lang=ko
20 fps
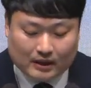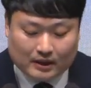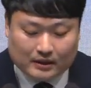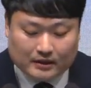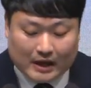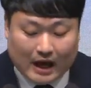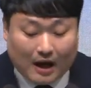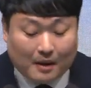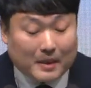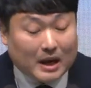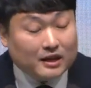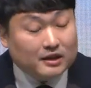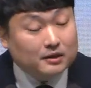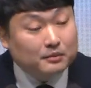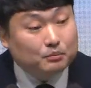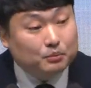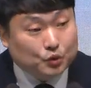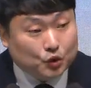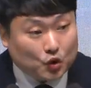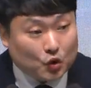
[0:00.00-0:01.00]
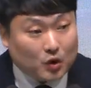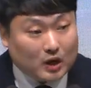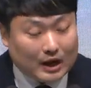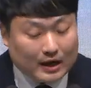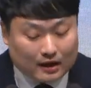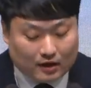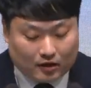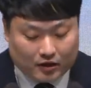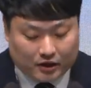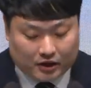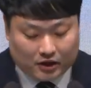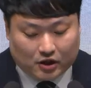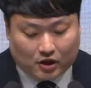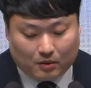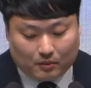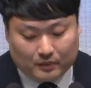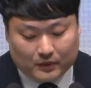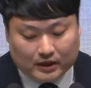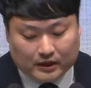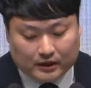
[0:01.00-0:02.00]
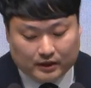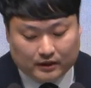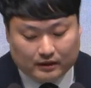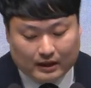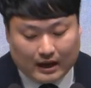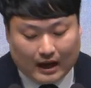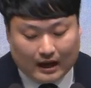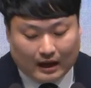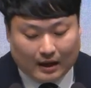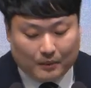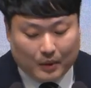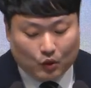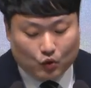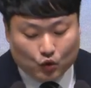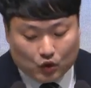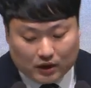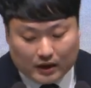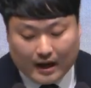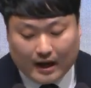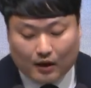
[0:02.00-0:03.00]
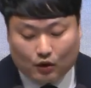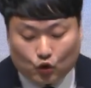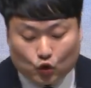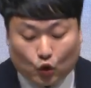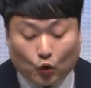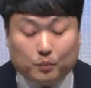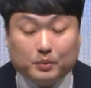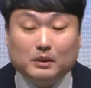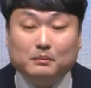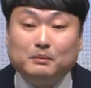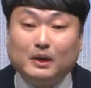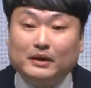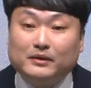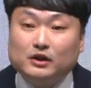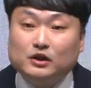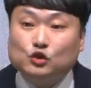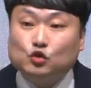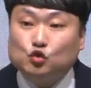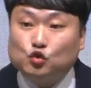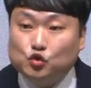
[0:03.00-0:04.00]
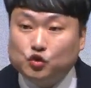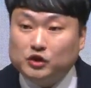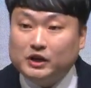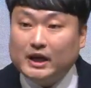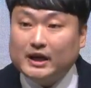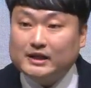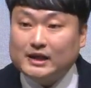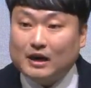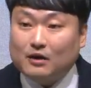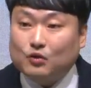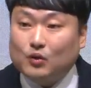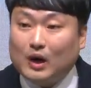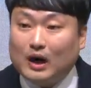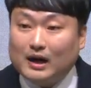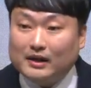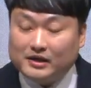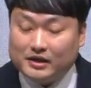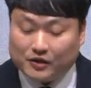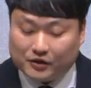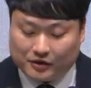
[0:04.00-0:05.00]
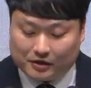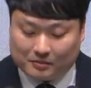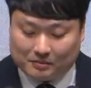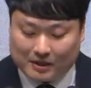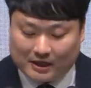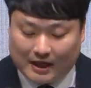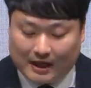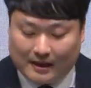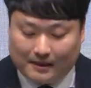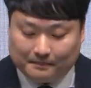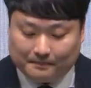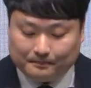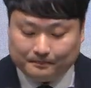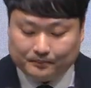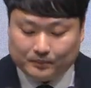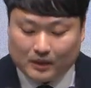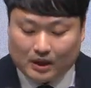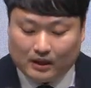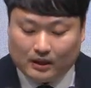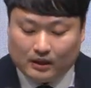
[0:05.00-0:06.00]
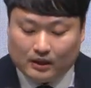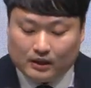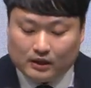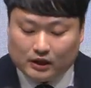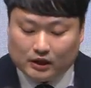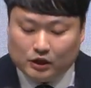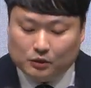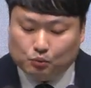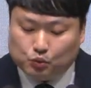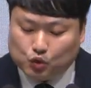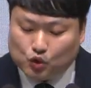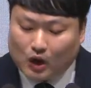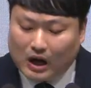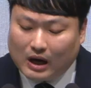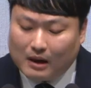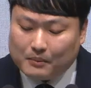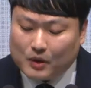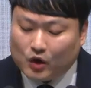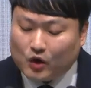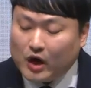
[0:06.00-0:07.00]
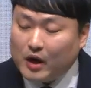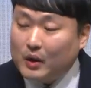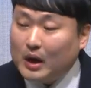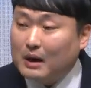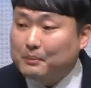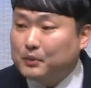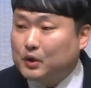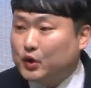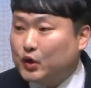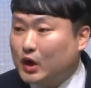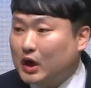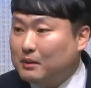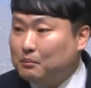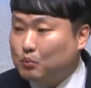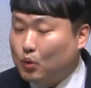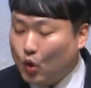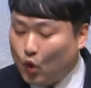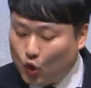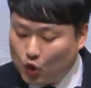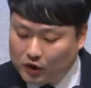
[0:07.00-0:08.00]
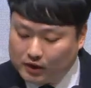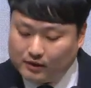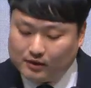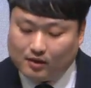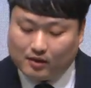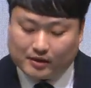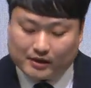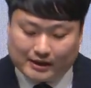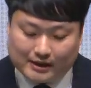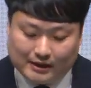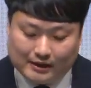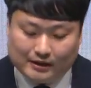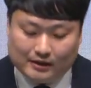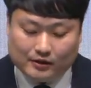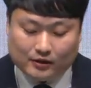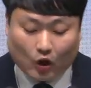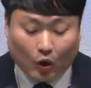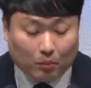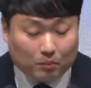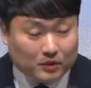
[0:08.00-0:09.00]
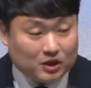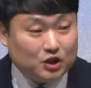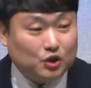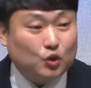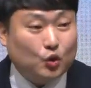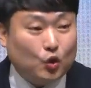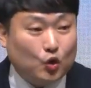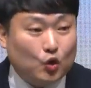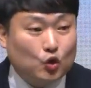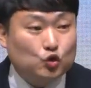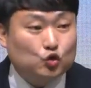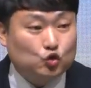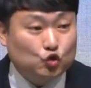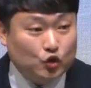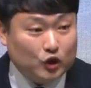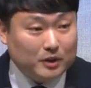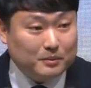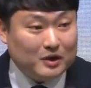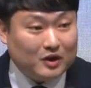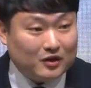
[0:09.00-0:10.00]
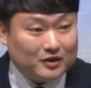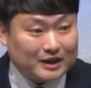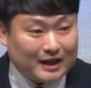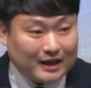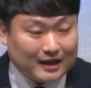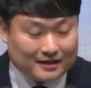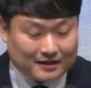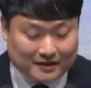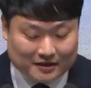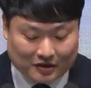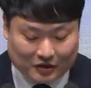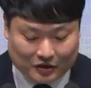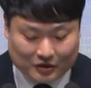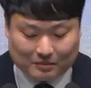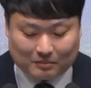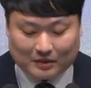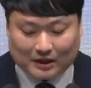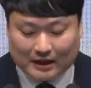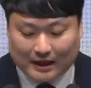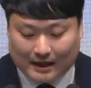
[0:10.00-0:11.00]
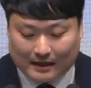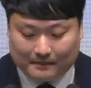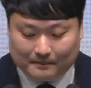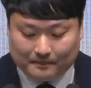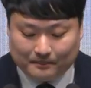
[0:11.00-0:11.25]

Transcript: 나만은 부족할 것이 없는 아람의 위대하고 높임받는 군대 장관이었습니다. 그는 부와 명예와 필요한 모든 것을 넘치도록 누리며 살았을 것입니다.